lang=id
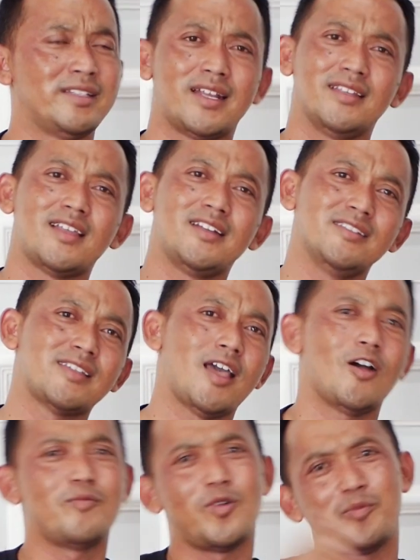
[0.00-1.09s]
Dari tadi saya
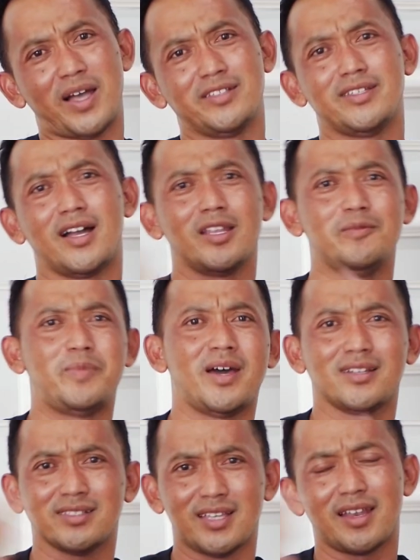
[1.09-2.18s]
ngomong panjang lebar
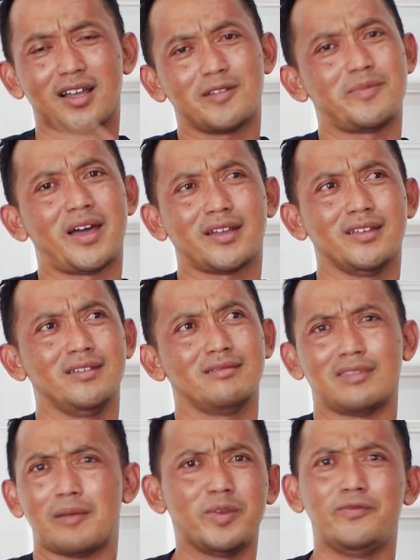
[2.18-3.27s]
ke sana kemari,
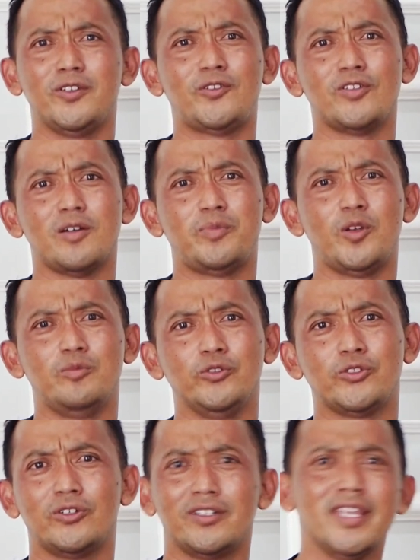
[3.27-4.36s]
tapi videonya belum
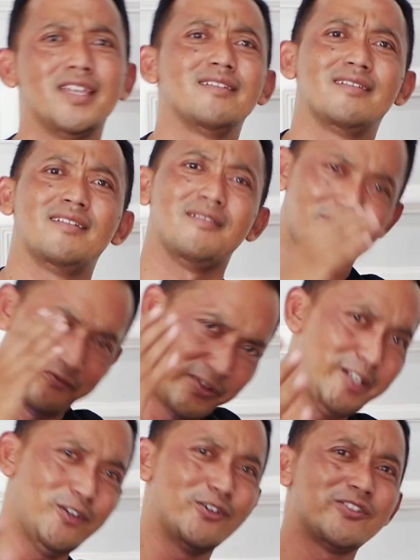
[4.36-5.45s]
muncul. Nih,
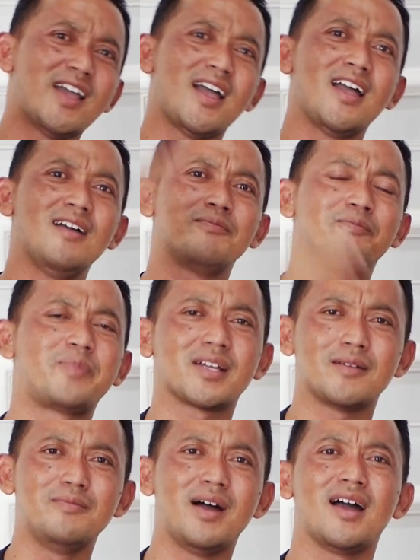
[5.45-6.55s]
videonya
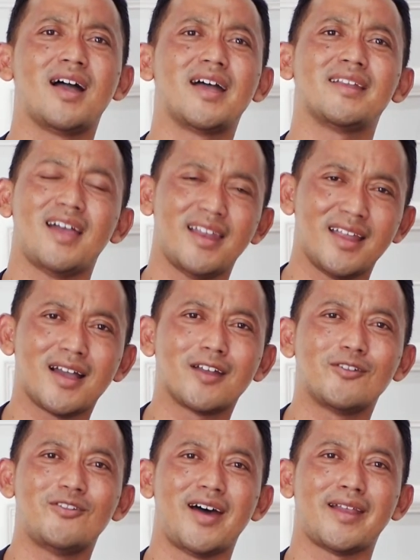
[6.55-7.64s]
perkembangan anakan
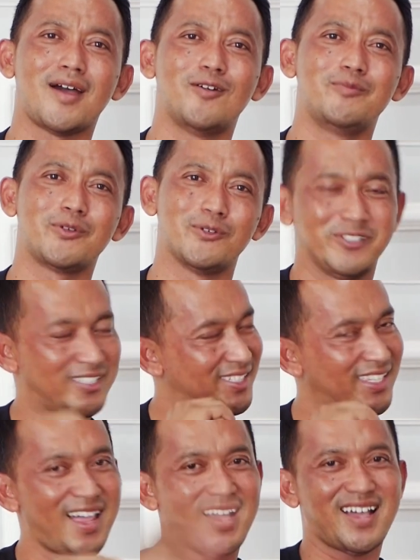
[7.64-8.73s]
Ohara ombro
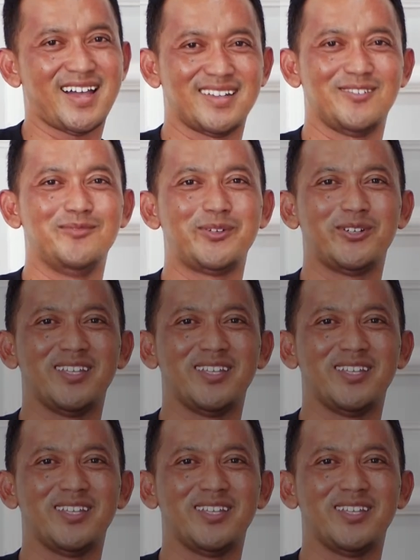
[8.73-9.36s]
Silakan ombro